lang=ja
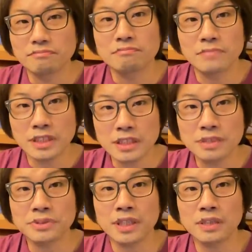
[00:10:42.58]
まあ、全
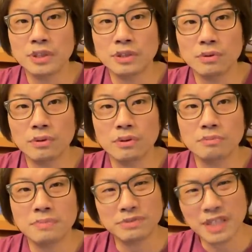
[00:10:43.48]
然歌声と、
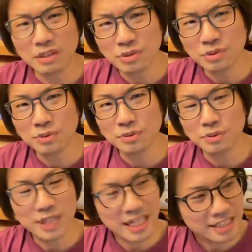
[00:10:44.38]
まあ、歌声と
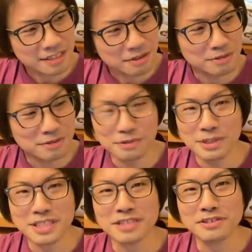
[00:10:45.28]
同じというと
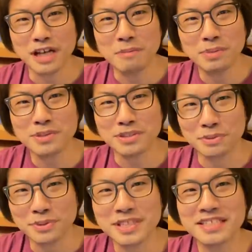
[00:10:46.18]
は違うんですけど、アプローチ
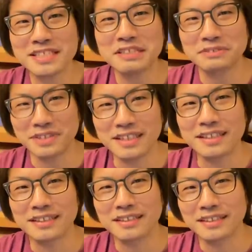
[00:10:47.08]
当然違く
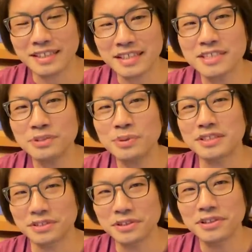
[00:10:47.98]
て優しい声で
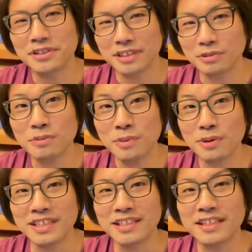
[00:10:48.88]
すよ。これも
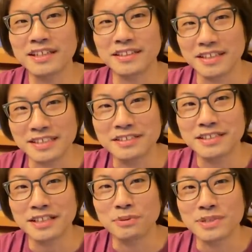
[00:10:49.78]
聞いてなかったら
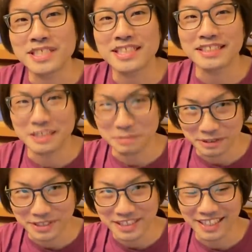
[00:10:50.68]
インスタでログインして聞いてみて
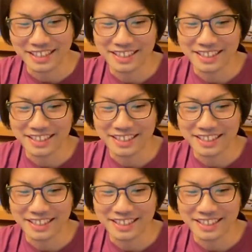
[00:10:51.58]
ください。